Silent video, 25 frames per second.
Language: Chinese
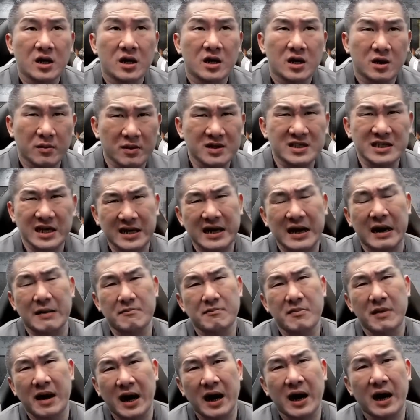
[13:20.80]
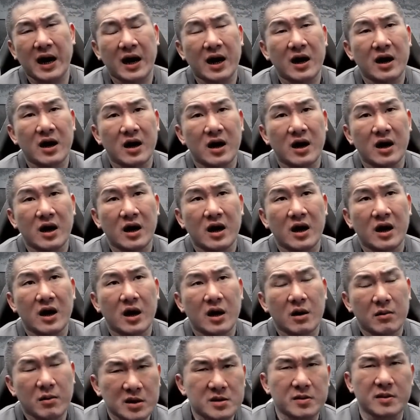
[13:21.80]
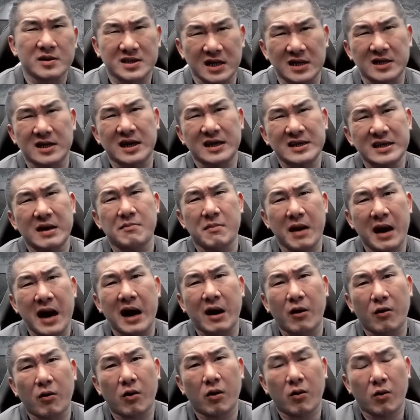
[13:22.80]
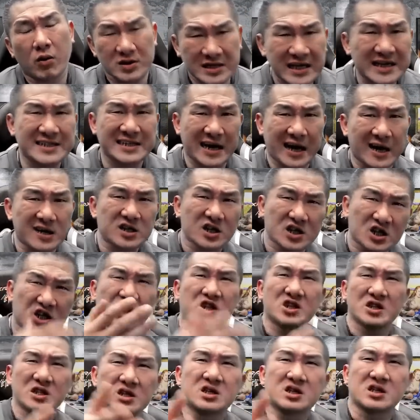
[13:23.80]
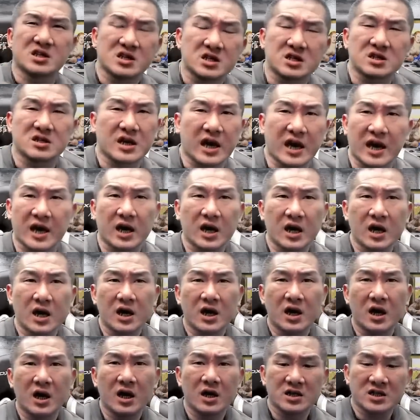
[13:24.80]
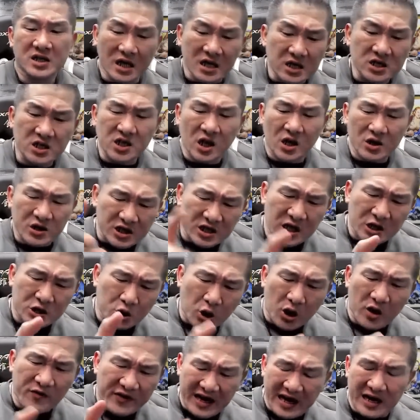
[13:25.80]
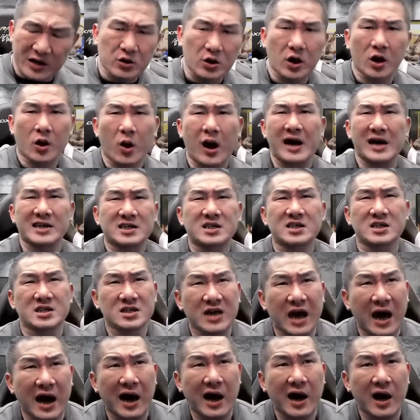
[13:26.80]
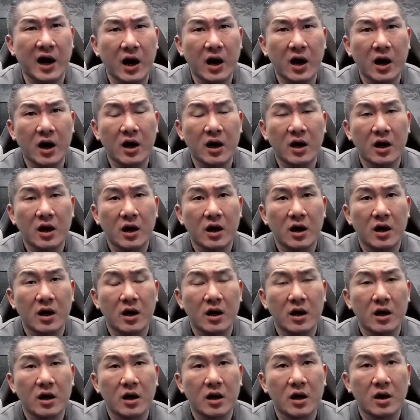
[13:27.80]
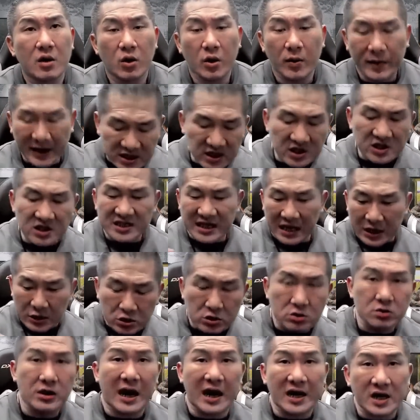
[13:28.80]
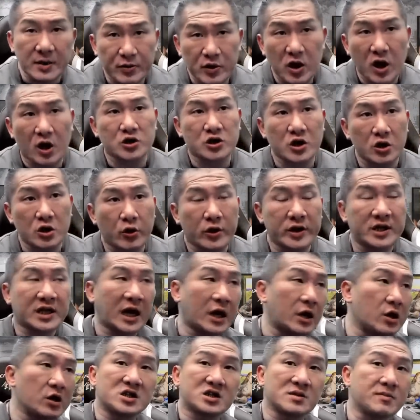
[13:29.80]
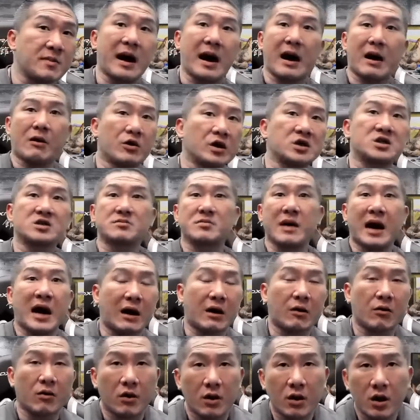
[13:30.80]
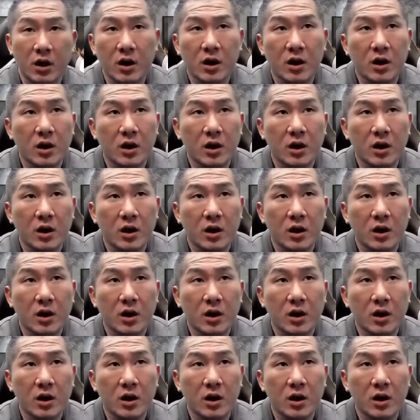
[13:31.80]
你们在干嘛？你们怎么整天在骂我？我在讲的是事实，哎，陈世忠的确做了非常多的坏事啊！我把事实讲出来，你不跟我去捋，他都一直骂我，一直骂我。